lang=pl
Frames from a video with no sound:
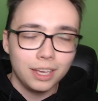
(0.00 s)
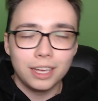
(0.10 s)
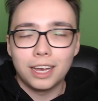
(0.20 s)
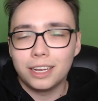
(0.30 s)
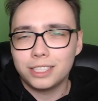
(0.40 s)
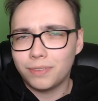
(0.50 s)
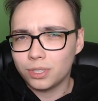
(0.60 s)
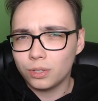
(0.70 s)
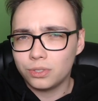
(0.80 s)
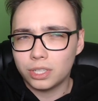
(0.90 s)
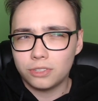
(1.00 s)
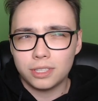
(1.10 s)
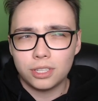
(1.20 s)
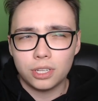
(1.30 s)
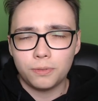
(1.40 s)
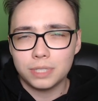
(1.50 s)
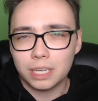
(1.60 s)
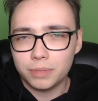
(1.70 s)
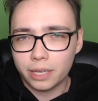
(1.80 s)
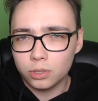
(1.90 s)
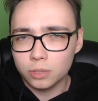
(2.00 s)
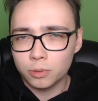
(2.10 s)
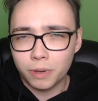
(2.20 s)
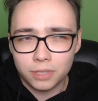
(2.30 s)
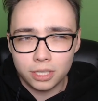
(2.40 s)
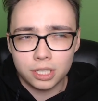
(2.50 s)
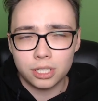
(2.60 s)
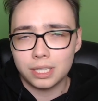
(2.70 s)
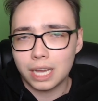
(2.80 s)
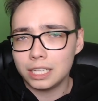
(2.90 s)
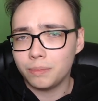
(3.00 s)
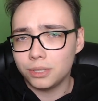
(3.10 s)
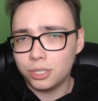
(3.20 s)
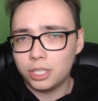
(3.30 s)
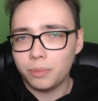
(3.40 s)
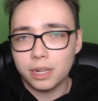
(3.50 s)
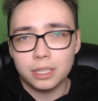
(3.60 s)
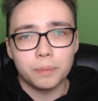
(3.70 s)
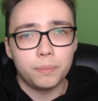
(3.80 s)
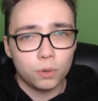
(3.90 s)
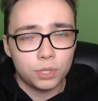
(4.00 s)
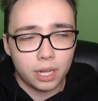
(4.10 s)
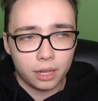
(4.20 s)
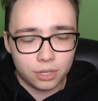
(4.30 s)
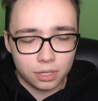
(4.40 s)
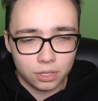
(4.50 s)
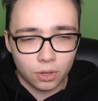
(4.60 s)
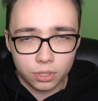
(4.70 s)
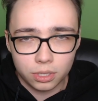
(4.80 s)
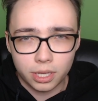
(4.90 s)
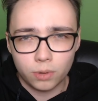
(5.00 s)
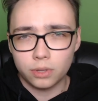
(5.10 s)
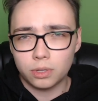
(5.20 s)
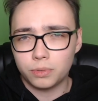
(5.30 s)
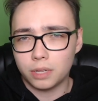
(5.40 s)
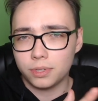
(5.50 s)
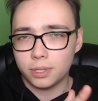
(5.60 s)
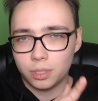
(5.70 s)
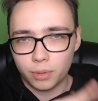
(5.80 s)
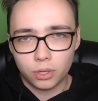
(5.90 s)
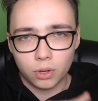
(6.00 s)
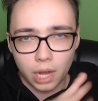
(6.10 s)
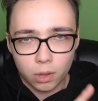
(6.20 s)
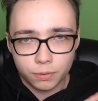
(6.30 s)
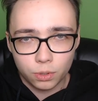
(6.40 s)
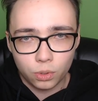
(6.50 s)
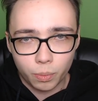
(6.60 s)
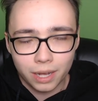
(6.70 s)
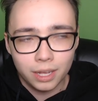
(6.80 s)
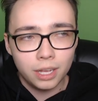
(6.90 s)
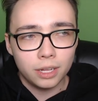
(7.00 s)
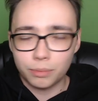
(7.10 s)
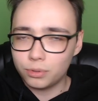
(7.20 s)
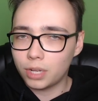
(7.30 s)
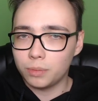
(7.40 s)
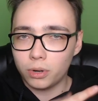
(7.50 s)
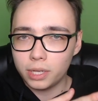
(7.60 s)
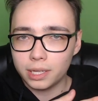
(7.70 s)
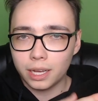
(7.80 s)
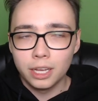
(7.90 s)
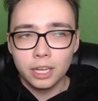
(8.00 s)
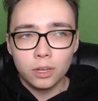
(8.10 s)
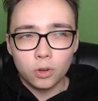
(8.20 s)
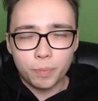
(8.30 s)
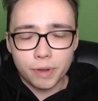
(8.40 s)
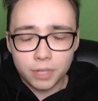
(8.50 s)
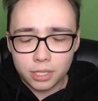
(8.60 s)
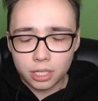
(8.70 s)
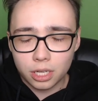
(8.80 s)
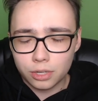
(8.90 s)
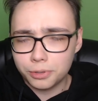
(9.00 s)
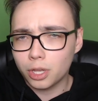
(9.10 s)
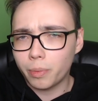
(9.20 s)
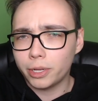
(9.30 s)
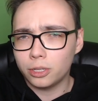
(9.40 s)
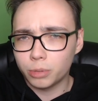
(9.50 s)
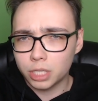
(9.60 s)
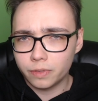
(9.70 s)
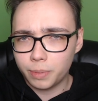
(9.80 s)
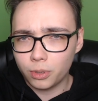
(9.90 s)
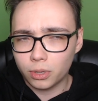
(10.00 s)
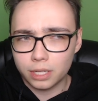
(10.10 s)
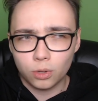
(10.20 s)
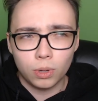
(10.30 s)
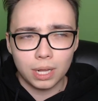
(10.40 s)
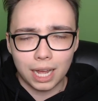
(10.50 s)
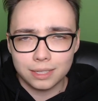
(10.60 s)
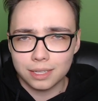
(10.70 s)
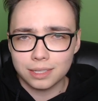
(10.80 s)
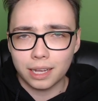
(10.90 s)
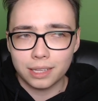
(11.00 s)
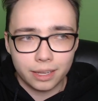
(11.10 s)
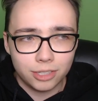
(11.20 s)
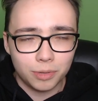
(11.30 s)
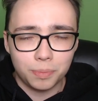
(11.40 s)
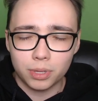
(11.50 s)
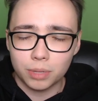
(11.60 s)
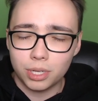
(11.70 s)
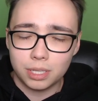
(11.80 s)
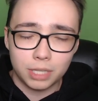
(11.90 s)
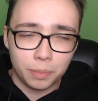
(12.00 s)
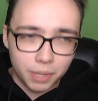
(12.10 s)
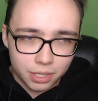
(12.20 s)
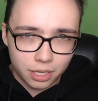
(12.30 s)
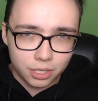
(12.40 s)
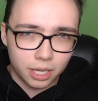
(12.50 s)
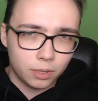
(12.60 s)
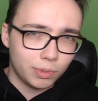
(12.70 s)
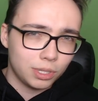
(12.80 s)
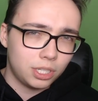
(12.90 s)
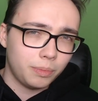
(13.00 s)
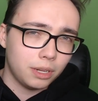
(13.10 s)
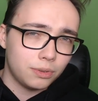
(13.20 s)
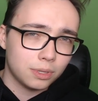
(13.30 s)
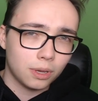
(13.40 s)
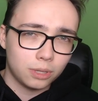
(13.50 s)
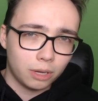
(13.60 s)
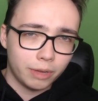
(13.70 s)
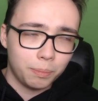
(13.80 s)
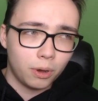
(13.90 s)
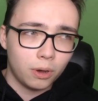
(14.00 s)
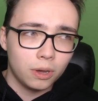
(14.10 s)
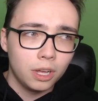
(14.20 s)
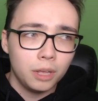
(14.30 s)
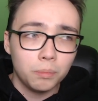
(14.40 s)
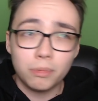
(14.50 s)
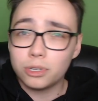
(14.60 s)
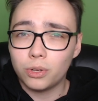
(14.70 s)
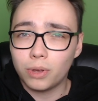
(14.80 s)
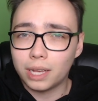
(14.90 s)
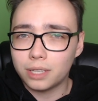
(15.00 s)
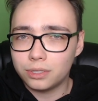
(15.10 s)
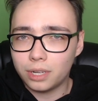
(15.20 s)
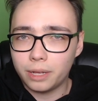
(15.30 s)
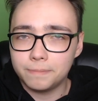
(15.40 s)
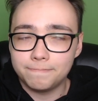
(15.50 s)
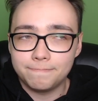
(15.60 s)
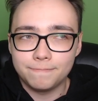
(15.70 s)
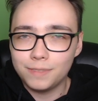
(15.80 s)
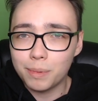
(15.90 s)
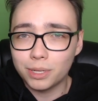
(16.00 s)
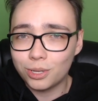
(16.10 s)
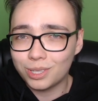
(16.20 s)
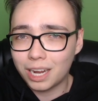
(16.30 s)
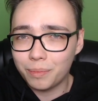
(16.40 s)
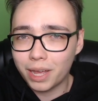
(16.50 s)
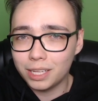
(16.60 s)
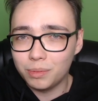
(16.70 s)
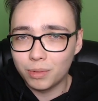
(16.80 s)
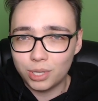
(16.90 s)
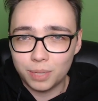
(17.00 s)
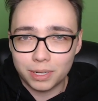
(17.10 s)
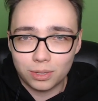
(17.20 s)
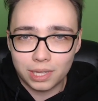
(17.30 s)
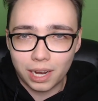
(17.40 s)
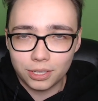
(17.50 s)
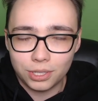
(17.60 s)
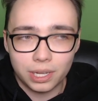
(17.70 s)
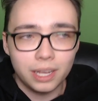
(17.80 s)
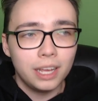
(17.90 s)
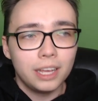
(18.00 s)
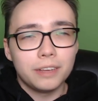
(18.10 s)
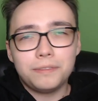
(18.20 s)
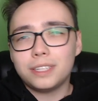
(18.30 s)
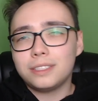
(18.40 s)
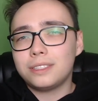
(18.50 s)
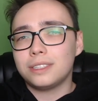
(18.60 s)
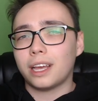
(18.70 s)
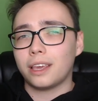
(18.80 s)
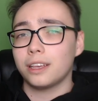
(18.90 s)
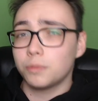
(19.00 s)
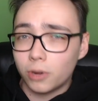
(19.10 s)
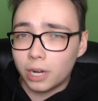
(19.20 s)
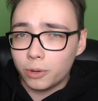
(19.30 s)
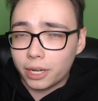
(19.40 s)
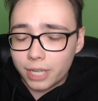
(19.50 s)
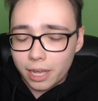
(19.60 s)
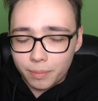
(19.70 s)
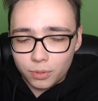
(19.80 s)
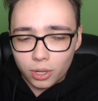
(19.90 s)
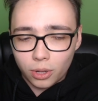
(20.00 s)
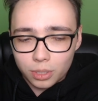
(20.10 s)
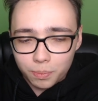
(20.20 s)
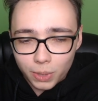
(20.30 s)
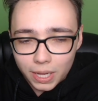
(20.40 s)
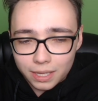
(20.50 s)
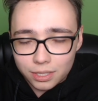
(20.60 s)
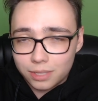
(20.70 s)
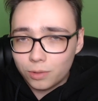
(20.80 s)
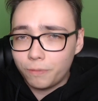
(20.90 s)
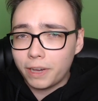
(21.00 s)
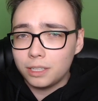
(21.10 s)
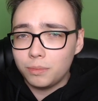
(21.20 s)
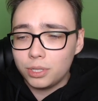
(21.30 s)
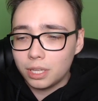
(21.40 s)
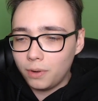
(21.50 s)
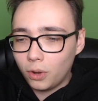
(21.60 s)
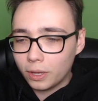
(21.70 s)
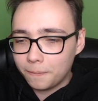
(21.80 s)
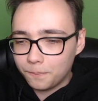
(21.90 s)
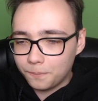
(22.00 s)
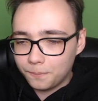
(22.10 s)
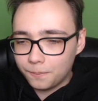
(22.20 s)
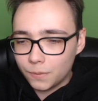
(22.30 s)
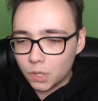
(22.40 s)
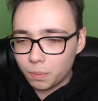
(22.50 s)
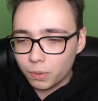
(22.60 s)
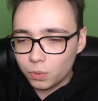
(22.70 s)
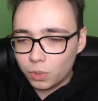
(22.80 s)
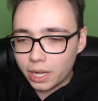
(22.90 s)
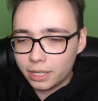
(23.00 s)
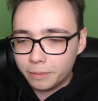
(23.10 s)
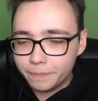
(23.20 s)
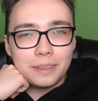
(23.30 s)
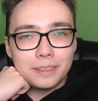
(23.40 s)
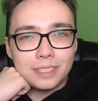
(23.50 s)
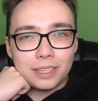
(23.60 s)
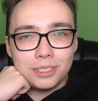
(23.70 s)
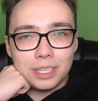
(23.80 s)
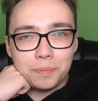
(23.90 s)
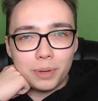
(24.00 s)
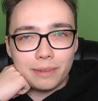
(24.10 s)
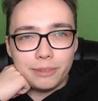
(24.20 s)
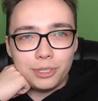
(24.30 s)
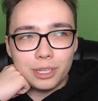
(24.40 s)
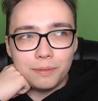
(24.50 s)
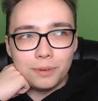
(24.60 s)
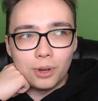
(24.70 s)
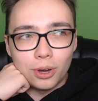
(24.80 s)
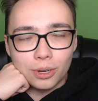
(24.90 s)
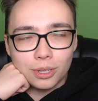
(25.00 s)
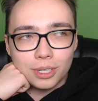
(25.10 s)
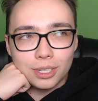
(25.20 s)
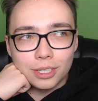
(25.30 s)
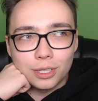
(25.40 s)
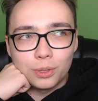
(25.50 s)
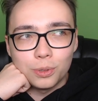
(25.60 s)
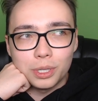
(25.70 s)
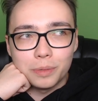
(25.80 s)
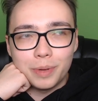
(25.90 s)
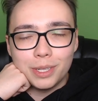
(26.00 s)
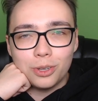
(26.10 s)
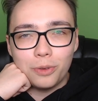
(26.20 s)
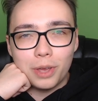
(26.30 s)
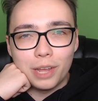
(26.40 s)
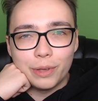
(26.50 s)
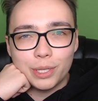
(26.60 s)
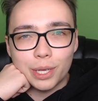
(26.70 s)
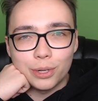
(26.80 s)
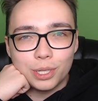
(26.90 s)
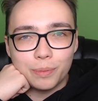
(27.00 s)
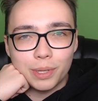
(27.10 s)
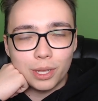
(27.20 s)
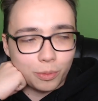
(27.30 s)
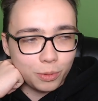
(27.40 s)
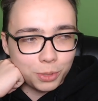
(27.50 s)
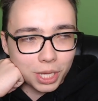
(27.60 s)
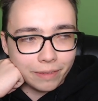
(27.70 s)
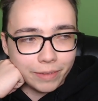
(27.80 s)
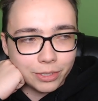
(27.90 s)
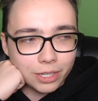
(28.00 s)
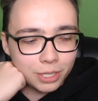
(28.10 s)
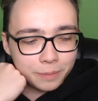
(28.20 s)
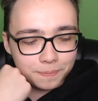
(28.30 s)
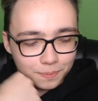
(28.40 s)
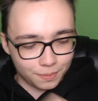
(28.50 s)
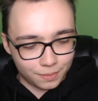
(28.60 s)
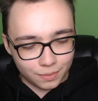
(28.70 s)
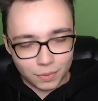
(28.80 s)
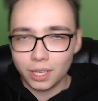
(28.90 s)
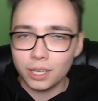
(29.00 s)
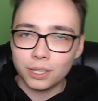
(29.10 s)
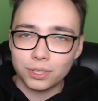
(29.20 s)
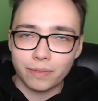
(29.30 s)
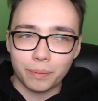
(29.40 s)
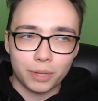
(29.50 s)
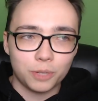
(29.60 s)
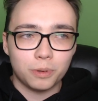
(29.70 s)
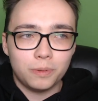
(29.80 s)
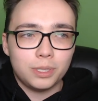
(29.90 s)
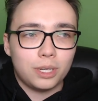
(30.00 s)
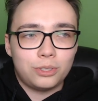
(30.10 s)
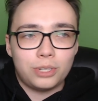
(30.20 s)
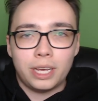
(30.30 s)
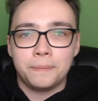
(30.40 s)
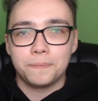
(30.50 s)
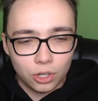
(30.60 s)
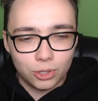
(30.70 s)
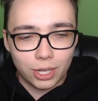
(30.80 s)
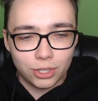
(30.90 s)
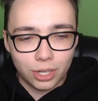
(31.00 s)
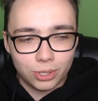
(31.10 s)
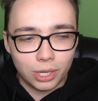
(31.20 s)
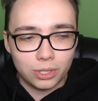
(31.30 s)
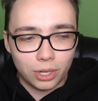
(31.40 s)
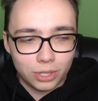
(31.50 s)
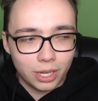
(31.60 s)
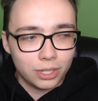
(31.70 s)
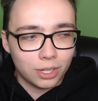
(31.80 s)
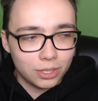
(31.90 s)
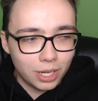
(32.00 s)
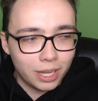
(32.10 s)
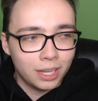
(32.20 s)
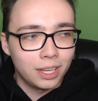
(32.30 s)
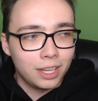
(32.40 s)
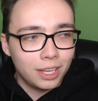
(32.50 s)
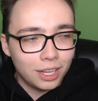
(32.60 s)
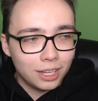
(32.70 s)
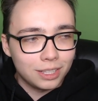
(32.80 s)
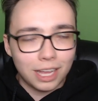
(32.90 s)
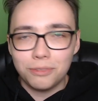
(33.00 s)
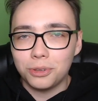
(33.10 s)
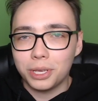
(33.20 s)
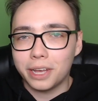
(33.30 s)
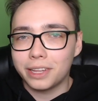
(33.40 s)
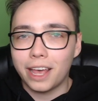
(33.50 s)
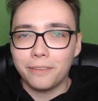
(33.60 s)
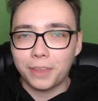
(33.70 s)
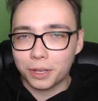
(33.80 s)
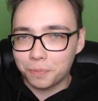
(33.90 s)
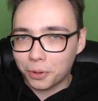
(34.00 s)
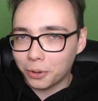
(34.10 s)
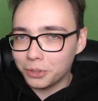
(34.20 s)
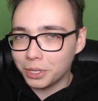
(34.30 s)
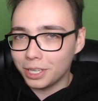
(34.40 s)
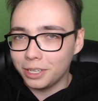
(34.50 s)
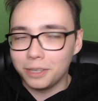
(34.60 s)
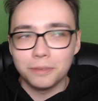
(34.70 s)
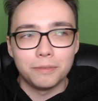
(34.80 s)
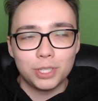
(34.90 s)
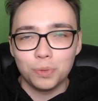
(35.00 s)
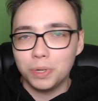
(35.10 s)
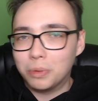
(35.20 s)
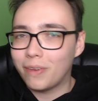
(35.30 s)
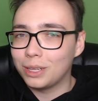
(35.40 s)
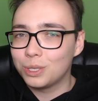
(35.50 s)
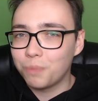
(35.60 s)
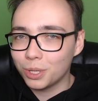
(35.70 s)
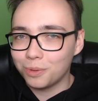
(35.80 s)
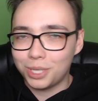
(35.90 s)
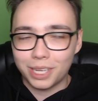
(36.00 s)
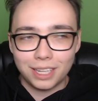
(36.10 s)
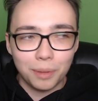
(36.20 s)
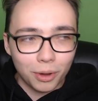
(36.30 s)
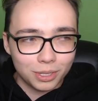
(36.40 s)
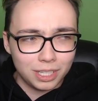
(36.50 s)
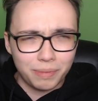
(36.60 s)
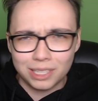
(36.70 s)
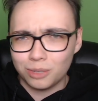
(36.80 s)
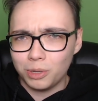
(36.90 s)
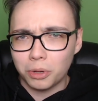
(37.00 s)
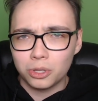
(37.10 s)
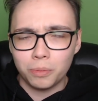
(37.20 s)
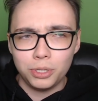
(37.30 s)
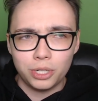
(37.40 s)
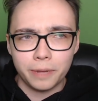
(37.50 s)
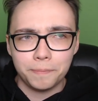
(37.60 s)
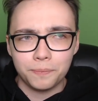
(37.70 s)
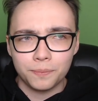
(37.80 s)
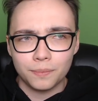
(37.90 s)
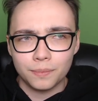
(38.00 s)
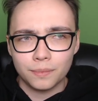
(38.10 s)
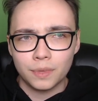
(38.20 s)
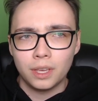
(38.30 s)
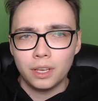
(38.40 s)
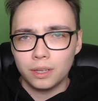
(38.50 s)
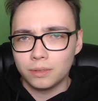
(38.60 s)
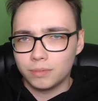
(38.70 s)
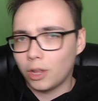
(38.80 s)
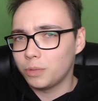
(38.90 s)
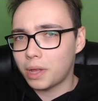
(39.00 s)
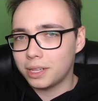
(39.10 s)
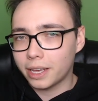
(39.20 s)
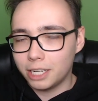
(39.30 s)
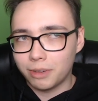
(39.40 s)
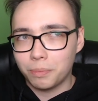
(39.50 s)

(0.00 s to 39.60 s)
A, chcę was ostrzec. Jeżeli jesteście twórcami na YouTube, upewnijcie się, zanim będziecie mieli ten próg 4000 godzin. Kieruję to przede wszystkim do moich kolegów z YouTube'a, na przykład Moliena. Upewnijcie się, że wszystko macie dobrze wypełnione, Google AdSense, tak dalej, żeby potem się z tym nie pierdzielić, kiedy już będziecie mieli wszystko gotowe, bo może się okazać, że nie będziecie zarabiali, mimo że że się bardzo staraliście. Więc taki jest morał, ja chciałem trochę o tym pogadać, jest to fajny myślę vlog mm, do posłuchania. Za tydzień pojawi się vlog, który będzie o wiele weselszy, będę robił ciekawe rzeczy mm, i chcę wam też powiedzieć, że, że, że, że, że, że, że, że Dawno nie gadałem w tak spokojny i wysublimowany sposób, gdzie nie drę mordy i bardzo miło to mi się... Mm, dla odmiany nagrywa,